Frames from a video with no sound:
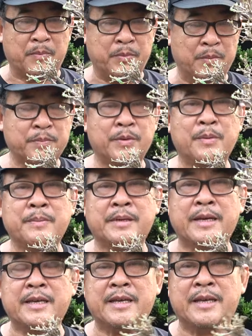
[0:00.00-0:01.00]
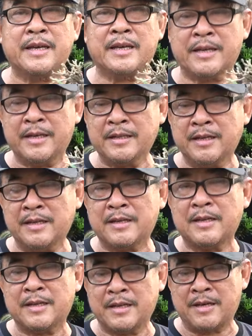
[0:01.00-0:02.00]
một chút chút cái kiến thức
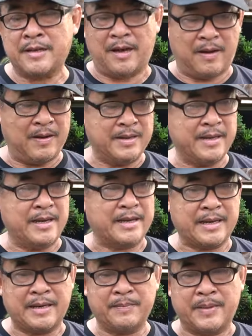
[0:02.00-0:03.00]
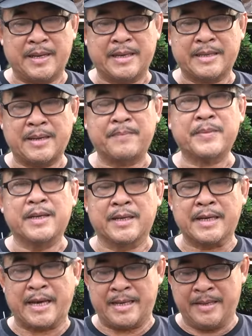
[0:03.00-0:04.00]
nho nhỏ về cách mà chăm dưỡng
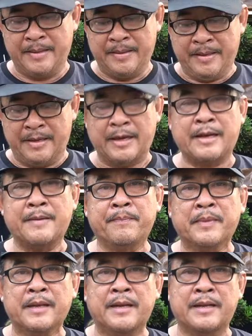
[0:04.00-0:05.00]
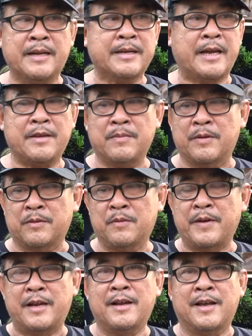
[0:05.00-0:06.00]
cây ha đến đây mình
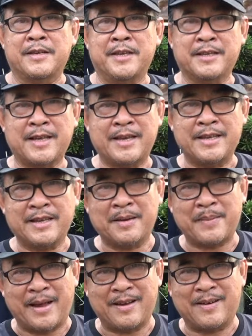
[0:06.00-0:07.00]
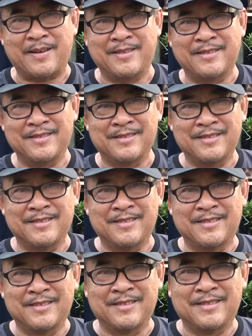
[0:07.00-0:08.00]
cũng phải nói lời chia tay với các bạn rồi
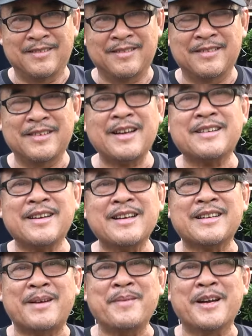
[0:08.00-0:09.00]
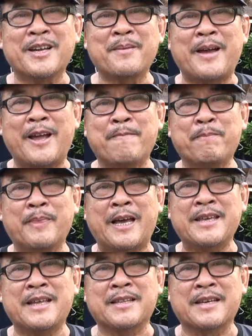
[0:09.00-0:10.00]
rất rất cảm ơn các bạn đã
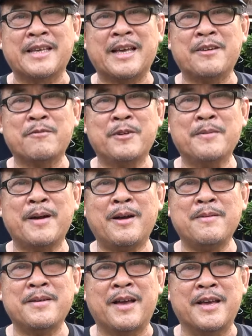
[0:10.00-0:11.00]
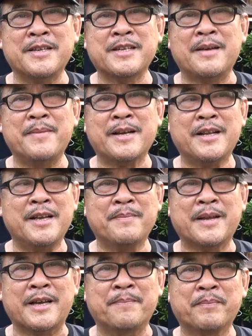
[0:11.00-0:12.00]
dành thời gian quý báu để xem thấy
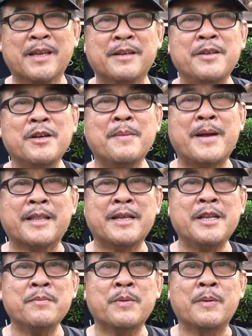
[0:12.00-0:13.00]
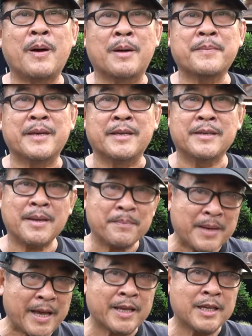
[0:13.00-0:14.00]
clip này nếu các bạn thấy clip phù hợp thì nhấp
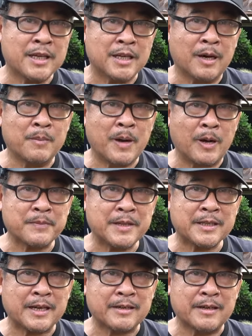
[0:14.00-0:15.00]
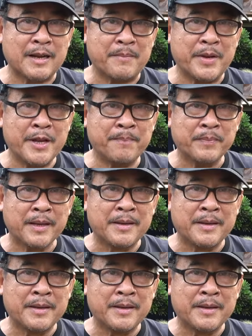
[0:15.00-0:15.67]
like ủng hộ tinh thần người làm clip